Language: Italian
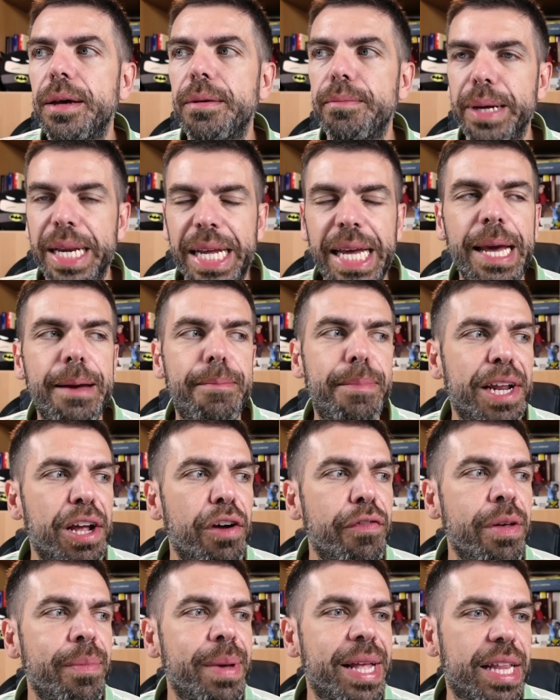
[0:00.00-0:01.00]
Perché? Perché
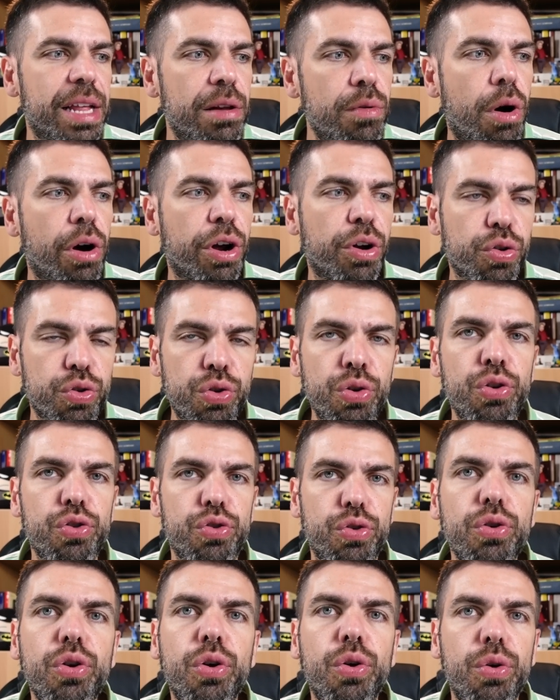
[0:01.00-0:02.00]
ovviamente i luoghi non sono
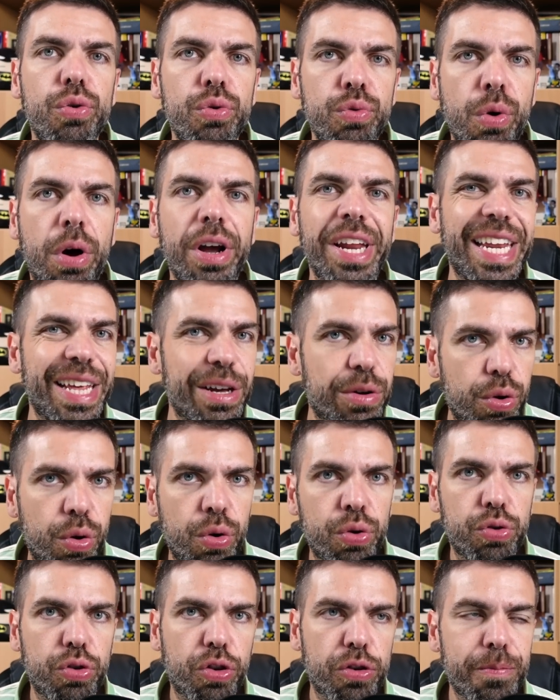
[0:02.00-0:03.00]
solo luoghi di
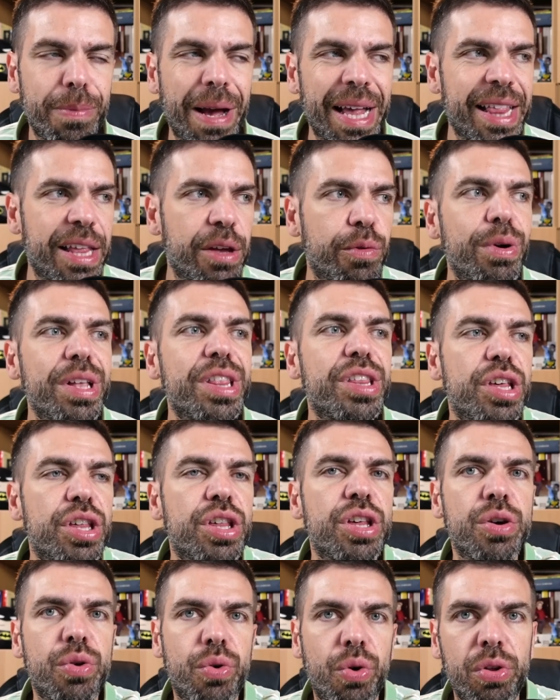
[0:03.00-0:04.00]
incontro, spazi in cui ci
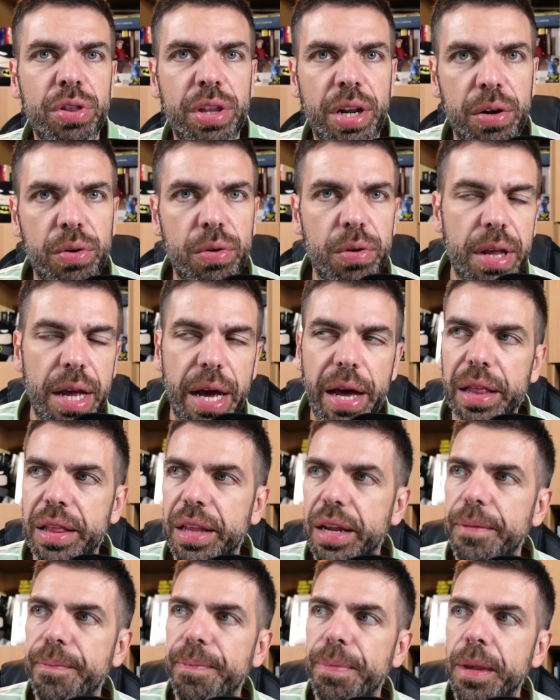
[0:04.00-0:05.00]
si incontra con gli
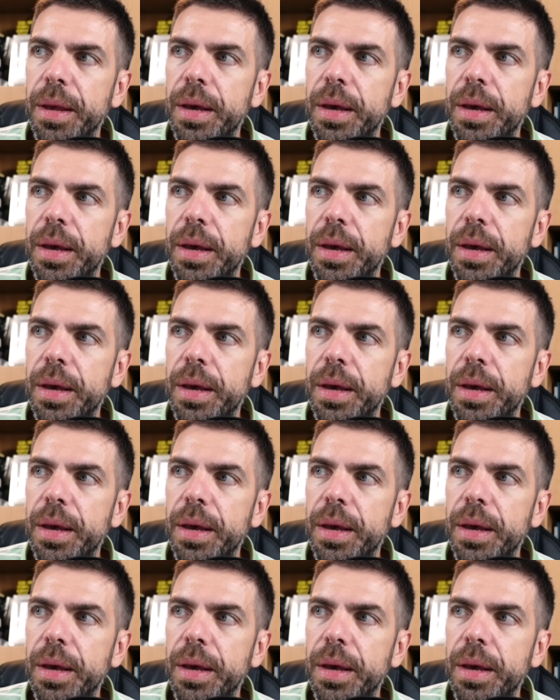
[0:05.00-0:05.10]
altri,